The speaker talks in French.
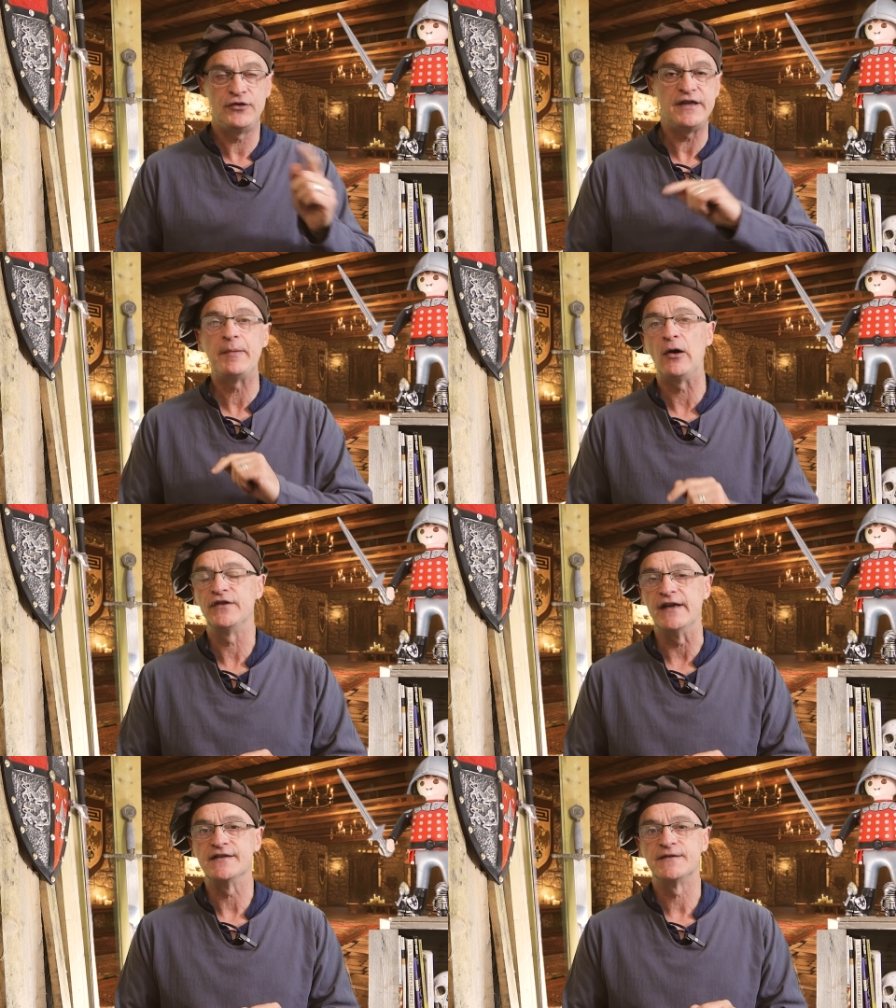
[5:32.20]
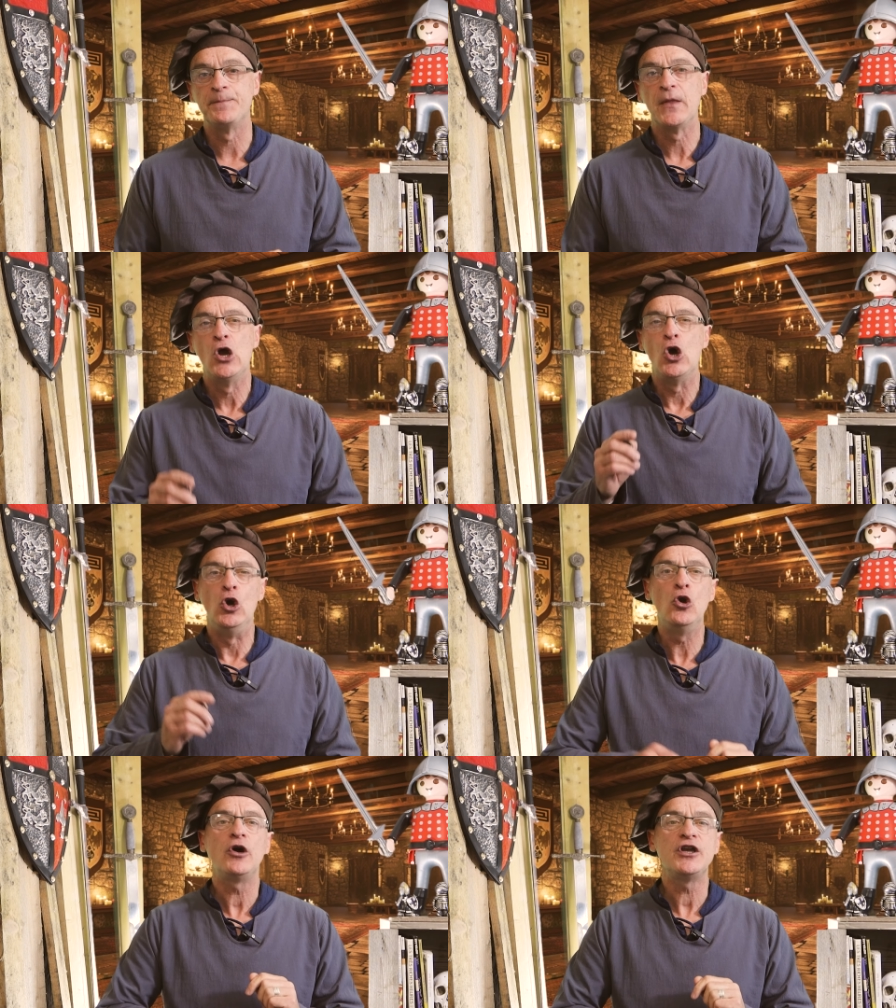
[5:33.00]
Petite parenthèse.
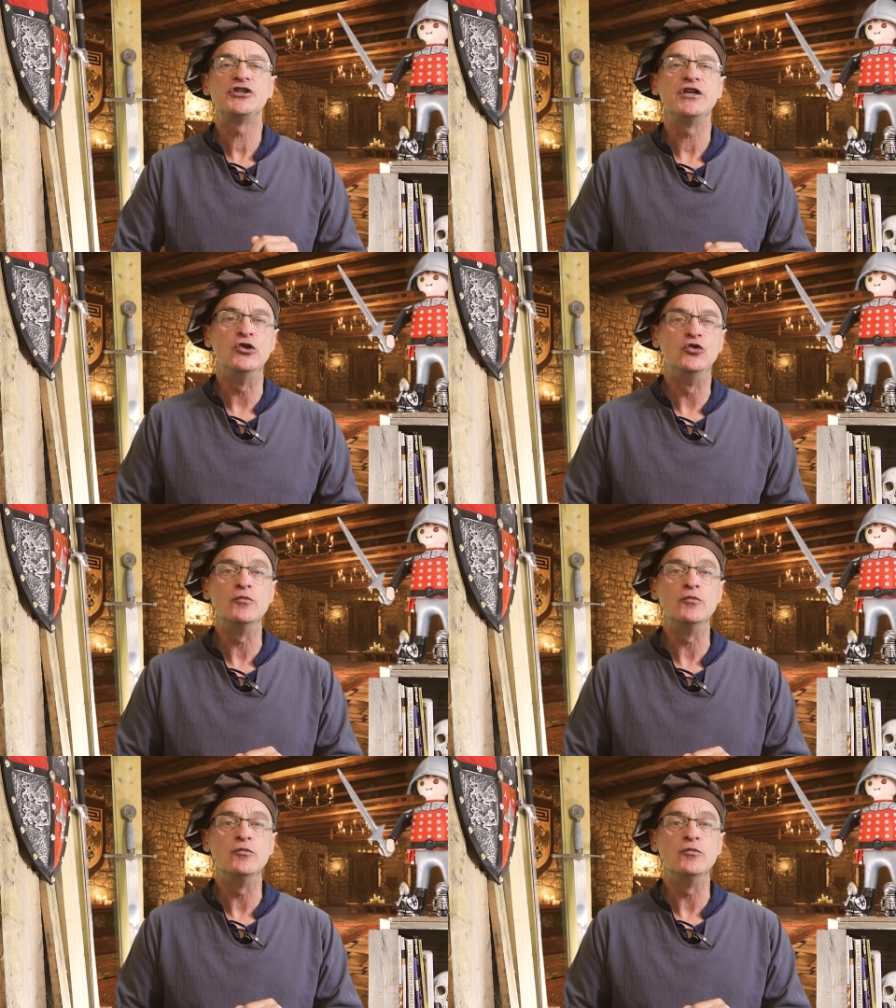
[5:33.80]
L'origine